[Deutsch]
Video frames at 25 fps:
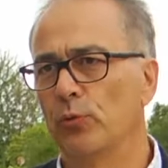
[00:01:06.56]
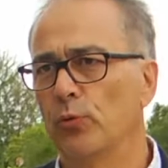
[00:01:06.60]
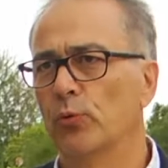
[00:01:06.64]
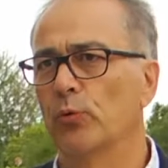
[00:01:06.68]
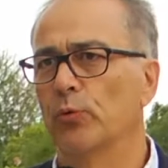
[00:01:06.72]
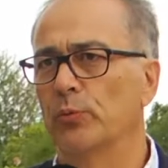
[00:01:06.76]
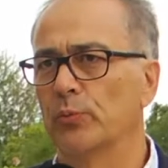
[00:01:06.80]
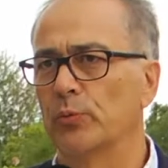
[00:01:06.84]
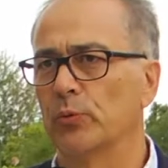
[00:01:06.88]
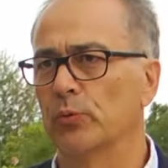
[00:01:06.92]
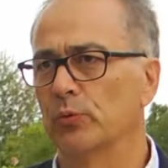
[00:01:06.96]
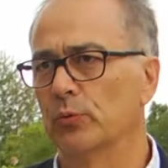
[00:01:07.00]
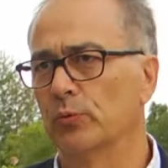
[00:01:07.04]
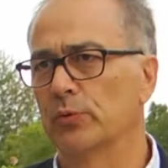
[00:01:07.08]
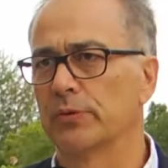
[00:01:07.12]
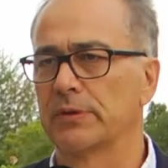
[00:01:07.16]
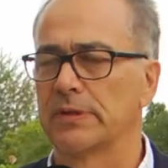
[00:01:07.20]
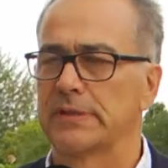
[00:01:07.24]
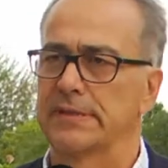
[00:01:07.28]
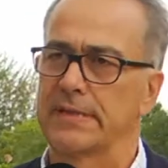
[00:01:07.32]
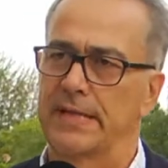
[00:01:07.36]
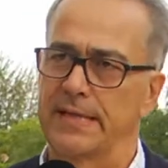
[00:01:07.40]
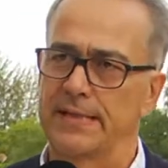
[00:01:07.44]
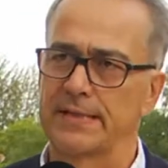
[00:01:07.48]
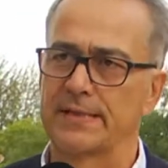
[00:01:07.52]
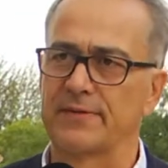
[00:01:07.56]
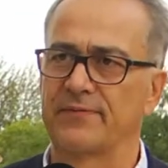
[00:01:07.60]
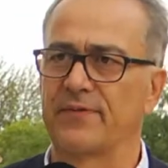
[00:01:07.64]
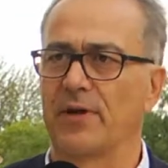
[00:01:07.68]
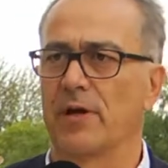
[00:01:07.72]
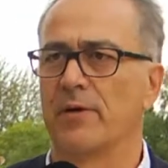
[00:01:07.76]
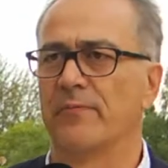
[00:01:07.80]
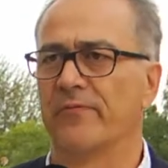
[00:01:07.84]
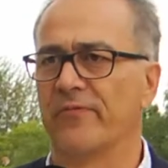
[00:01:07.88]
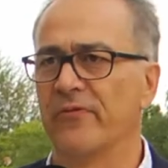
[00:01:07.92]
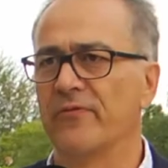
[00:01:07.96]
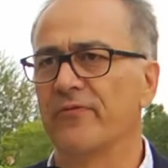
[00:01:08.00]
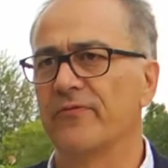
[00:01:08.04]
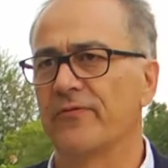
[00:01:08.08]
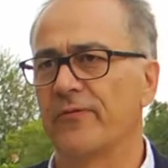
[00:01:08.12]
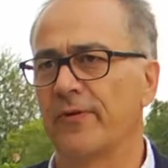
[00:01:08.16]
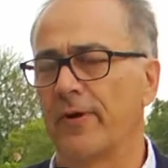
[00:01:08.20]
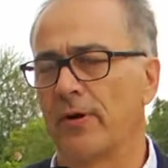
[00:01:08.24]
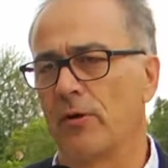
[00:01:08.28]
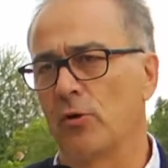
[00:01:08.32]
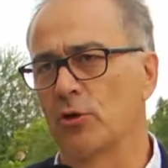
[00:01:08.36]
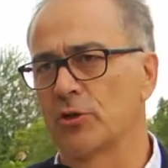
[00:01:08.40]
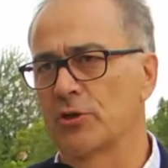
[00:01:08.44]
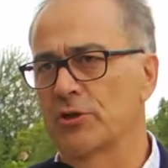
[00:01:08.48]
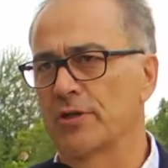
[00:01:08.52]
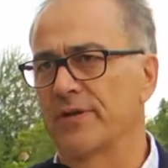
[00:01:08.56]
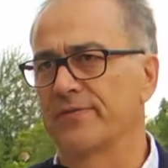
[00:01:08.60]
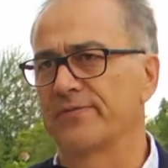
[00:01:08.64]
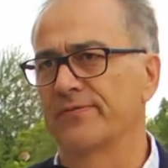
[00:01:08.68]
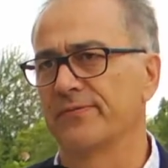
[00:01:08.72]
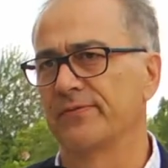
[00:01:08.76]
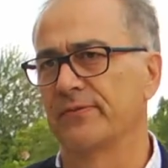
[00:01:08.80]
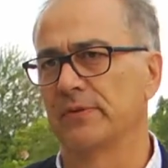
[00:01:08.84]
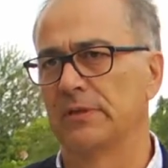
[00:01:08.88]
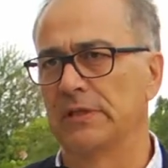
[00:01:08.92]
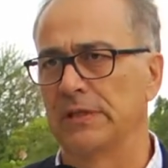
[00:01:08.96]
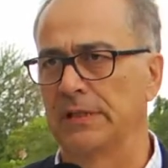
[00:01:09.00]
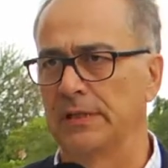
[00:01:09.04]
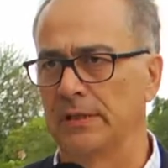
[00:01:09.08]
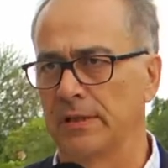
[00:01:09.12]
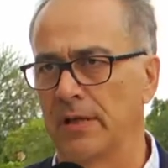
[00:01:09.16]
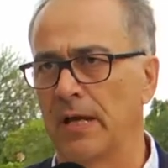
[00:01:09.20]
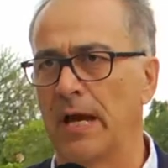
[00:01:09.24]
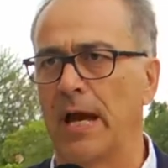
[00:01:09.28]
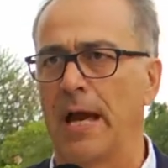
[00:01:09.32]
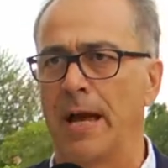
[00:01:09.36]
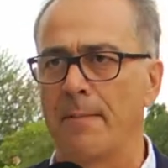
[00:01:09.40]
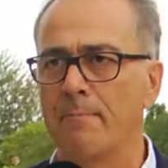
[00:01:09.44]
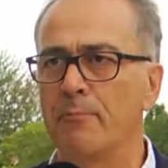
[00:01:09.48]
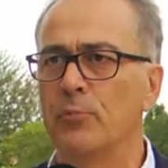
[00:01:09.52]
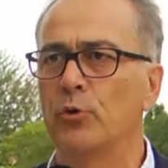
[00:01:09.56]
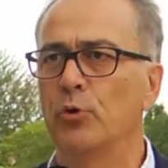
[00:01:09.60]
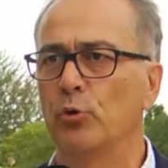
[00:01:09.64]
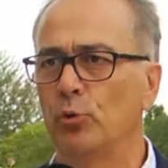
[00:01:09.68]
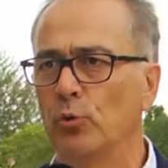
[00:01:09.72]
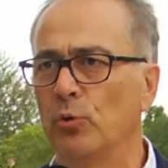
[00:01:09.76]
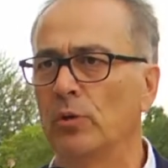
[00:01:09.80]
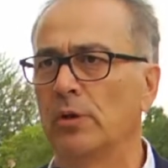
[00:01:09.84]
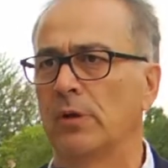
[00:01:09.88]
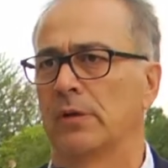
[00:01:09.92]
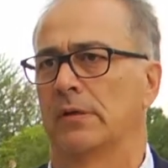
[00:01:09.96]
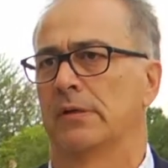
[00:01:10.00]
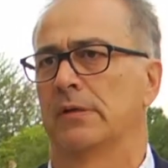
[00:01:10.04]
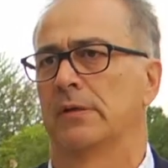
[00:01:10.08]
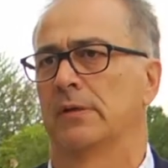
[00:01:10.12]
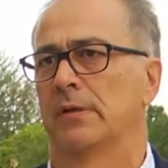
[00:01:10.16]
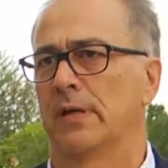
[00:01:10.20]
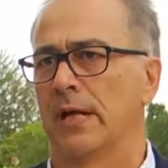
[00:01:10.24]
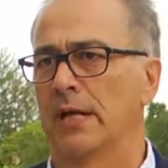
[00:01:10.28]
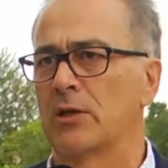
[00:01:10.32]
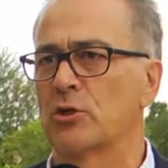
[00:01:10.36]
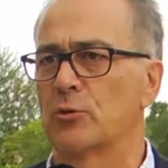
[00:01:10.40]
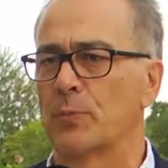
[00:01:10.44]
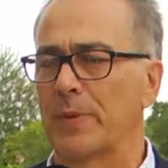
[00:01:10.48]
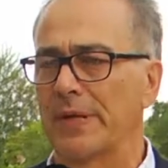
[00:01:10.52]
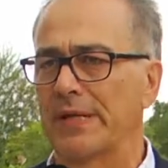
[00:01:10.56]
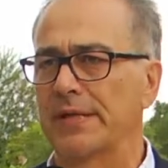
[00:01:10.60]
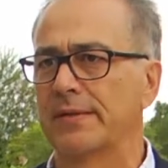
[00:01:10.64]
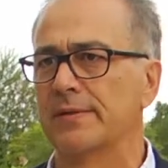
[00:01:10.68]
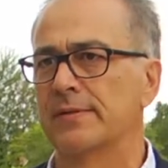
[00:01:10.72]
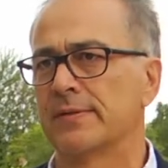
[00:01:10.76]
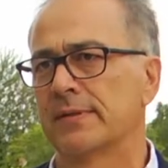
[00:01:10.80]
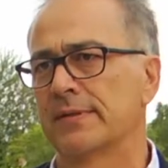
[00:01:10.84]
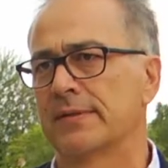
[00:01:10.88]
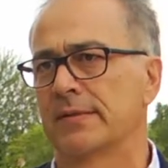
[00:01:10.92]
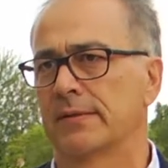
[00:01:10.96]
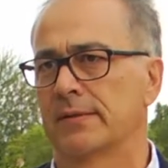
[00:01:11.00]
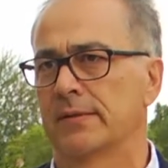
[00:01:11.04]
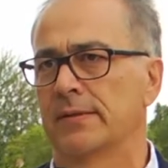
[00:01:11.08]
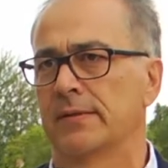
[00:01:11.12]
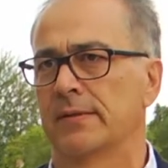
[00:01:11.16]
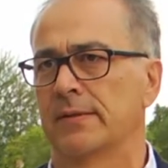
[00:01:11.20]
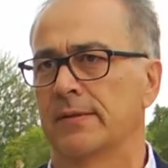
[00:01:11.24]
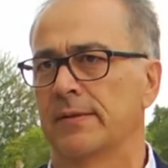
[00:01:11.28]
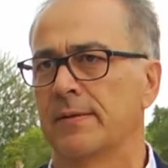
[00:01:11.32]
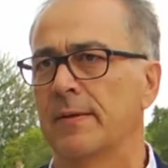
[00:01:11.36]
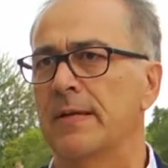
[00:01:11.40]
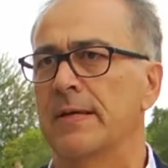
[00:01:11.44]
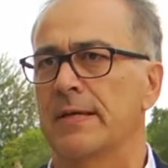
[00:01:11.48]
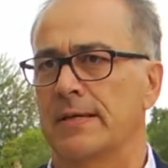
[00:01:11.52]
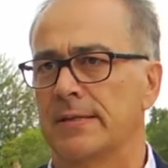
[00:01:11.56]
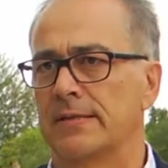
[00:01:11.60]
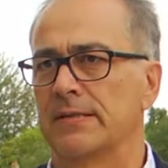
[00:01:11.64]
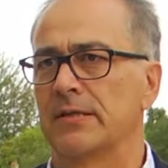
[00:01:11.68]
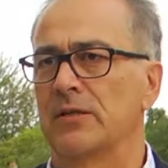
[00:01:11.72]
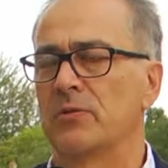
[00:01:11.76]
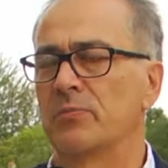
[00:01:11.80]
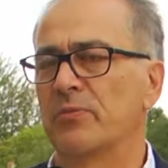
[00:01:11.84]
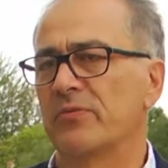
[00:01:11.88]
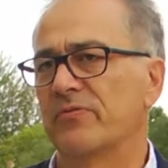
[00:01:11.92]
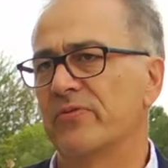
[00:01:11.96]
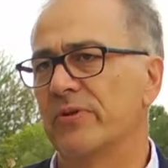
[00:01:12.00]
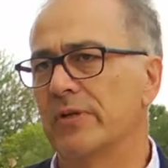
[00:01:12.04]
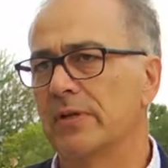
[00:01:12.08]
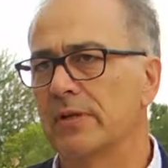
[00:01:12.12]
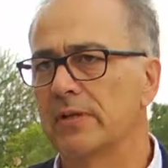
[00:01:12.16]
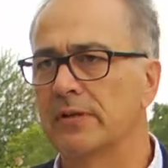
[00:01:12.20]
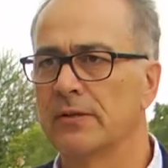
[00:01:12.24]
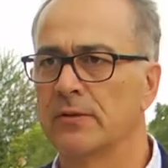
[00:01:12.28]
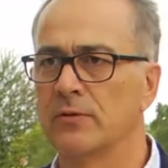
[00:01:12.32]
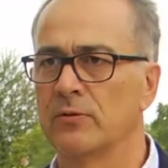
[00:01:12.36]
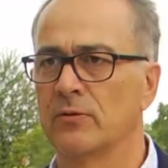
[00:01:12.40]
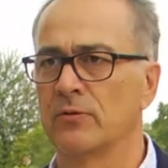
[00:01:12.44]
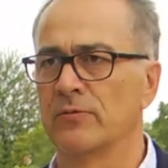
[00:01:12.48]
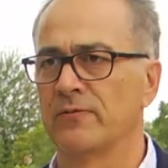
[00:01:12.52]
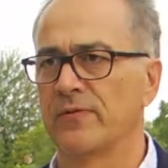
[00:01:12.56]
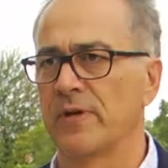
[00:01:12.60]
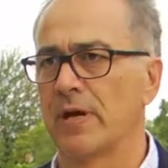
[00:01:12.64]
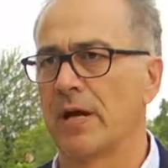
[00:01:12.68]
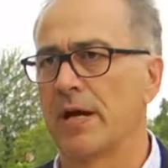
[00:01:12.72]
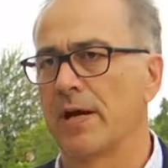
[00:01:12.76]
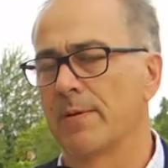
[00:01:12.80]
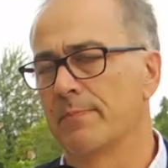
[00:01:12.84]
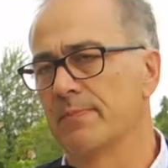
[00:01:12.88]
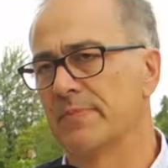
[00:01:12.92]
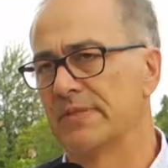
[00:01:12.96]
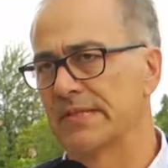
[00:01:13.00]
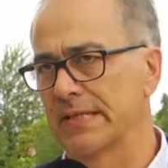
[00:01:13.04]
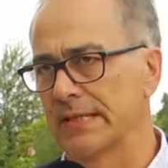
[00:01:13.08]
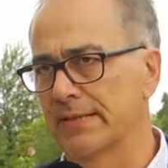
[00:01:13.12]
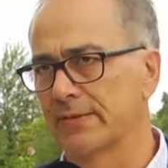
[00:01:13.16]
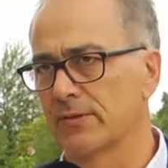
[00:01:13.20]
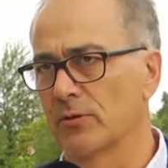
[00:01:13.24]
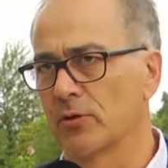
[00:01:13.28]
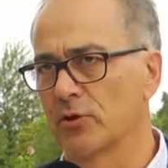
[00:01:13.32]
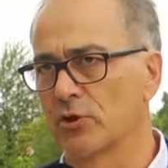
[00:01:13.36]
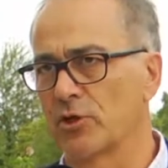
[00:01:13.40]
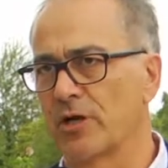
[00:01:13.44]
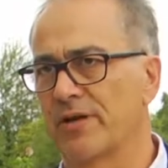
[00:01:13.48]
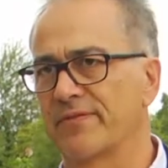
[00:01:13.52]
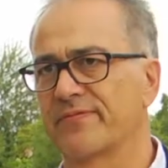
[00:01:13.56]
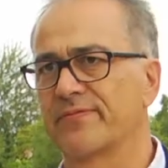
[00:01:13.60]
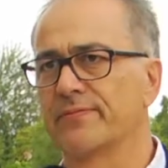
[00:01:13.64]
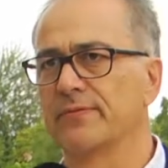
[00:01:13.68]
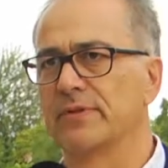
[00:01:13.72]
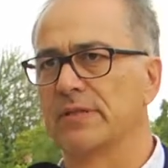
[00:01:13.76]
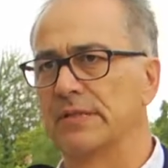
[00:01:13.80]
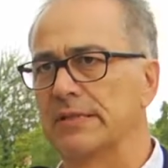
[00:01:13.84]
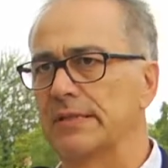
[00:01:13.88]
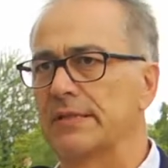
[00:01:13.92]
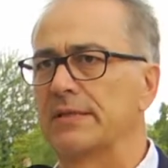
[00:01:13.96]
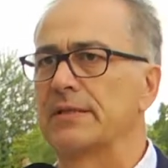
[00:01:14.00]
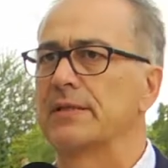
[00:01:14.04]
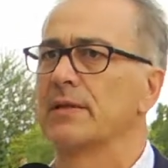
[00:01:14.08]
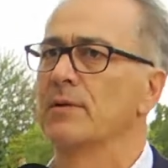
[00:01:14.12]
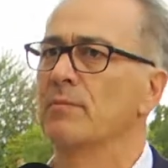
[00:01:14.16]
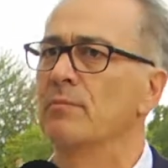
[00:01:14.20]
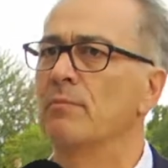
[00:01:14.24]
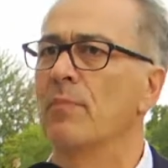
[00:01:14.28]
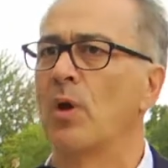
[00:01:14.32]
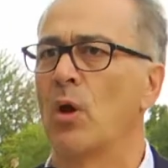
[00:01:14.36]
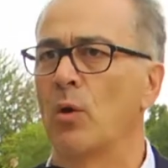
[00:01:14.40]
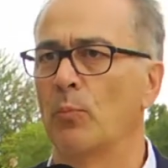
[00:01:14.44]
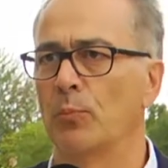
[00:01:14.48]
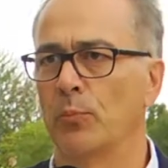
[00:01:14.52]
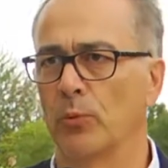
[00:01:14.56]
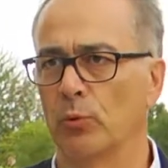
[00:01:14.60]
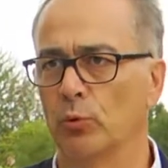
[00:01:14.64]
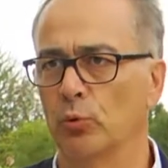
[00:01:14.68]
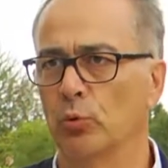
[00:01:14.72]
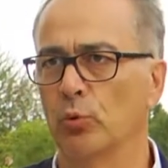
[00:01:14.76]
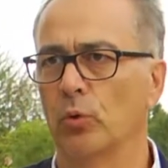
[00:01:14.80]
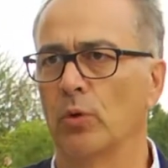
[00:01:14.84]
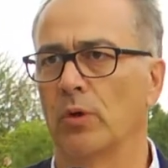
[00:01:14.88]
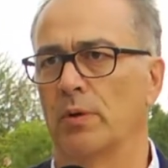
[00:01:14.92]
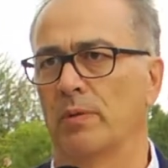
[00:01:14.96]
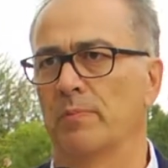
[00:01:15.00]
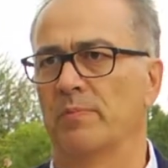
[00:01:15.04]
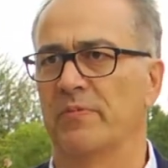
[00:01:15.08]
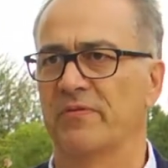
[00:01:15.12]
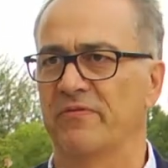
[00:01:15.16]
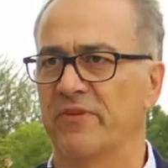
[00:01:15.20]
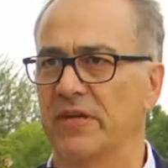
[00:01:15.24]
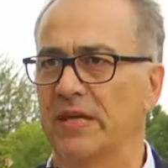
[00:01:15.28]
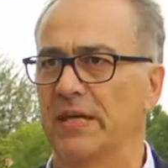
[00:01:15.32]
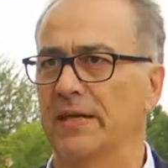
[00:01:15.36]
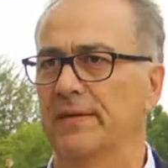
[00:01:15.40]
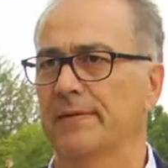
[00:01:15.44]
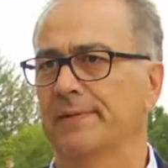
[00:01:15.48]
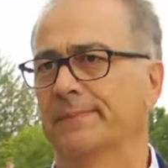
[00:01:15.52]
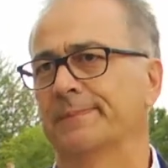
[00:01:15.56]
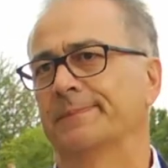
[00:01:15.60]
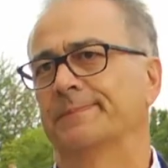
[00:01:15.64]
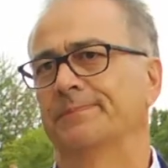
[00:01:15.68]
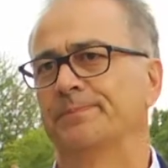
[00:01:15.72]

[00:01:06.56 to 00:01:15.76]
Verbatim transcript: Hü und Bruch, das heißt wir haben fünf Ortschaften, die am Hü äh, entsprechend äh, sich befinden und wir haben sechs Ortschaften, die sich im Bruch bewegen.